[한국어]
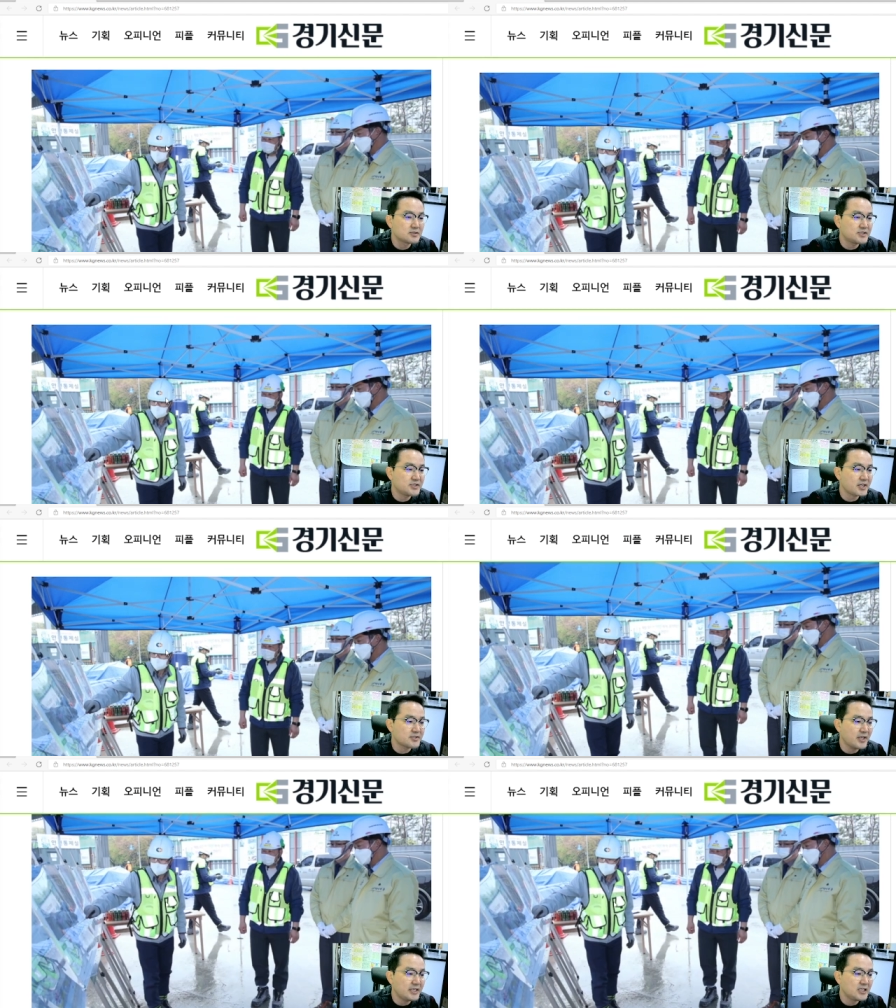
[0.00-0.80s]
GTX
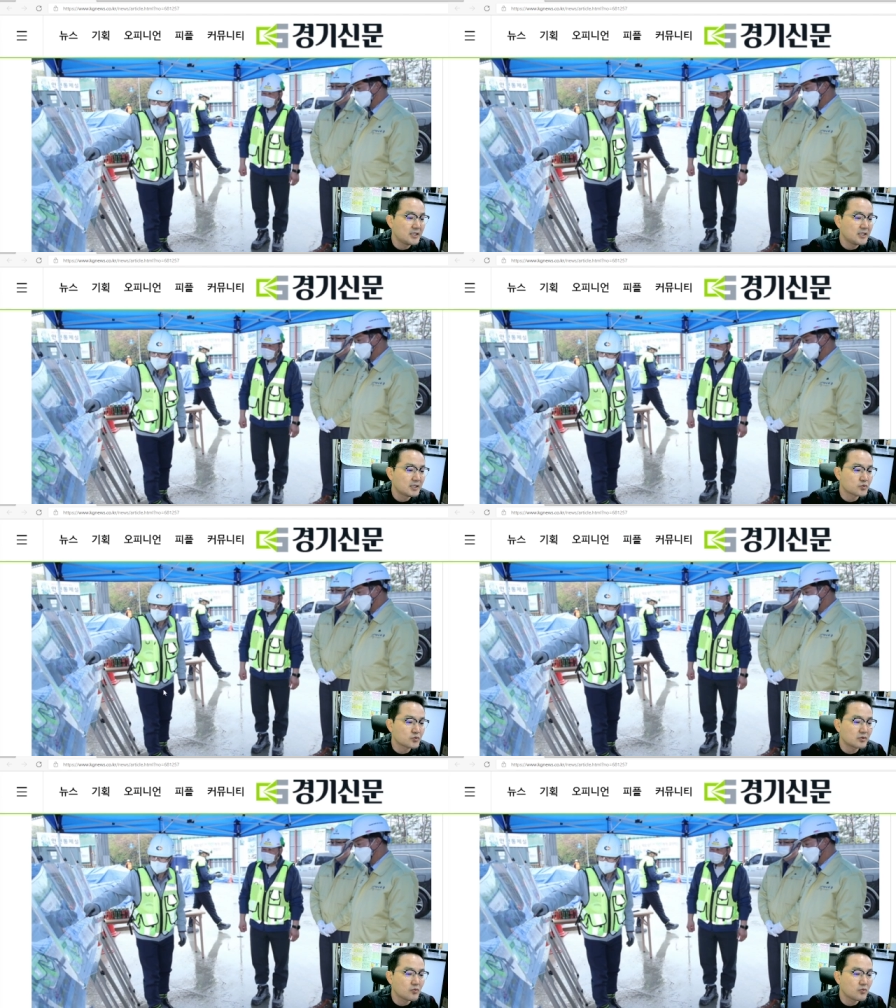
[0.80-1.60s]
A
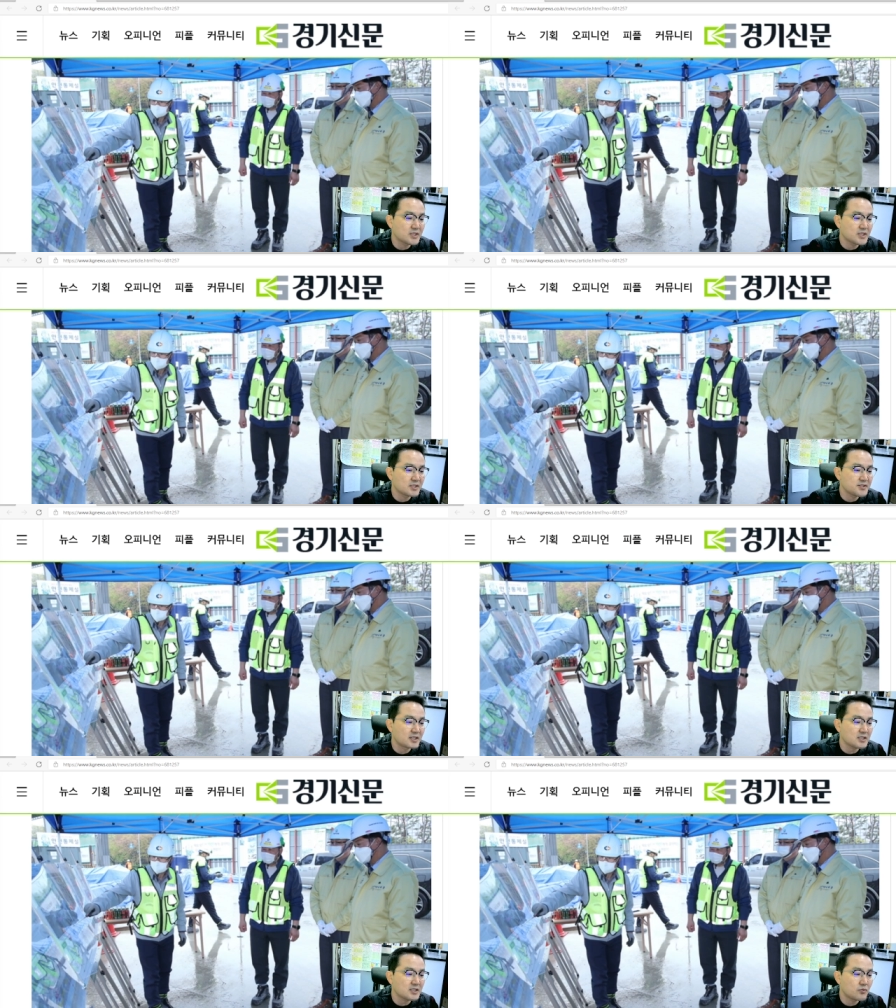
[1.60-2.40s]
노선 공사
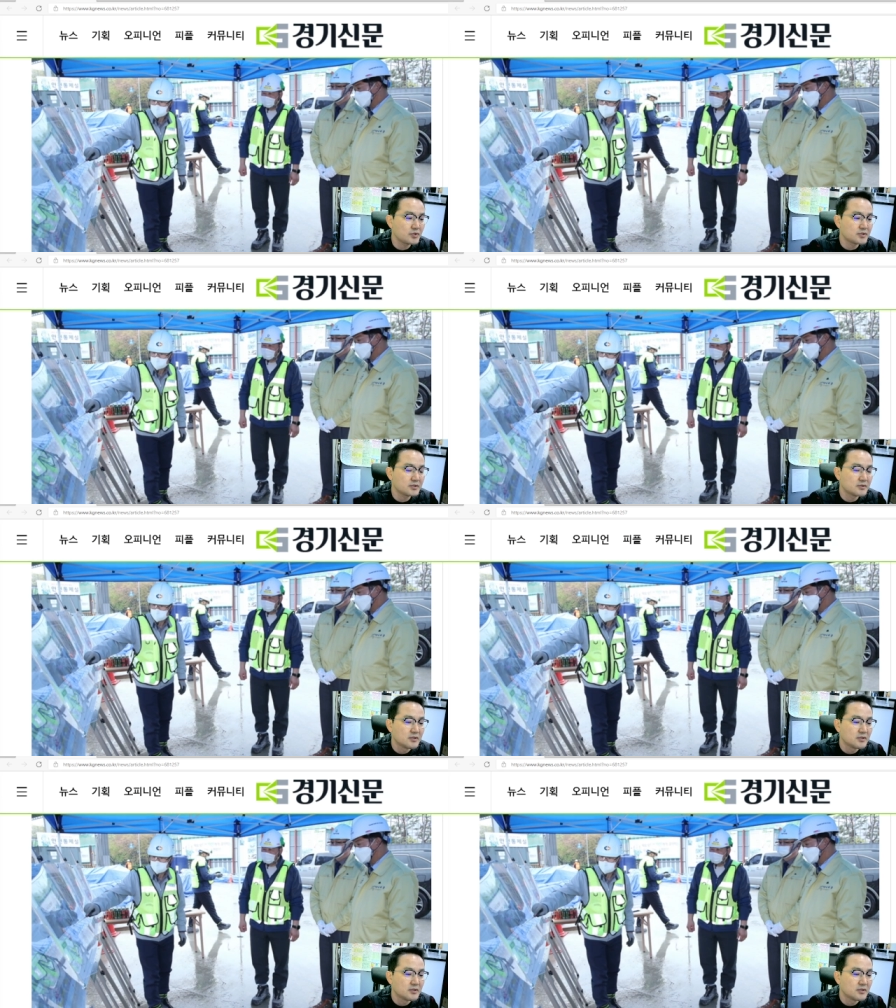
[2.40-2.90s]
현장을 찾고 있는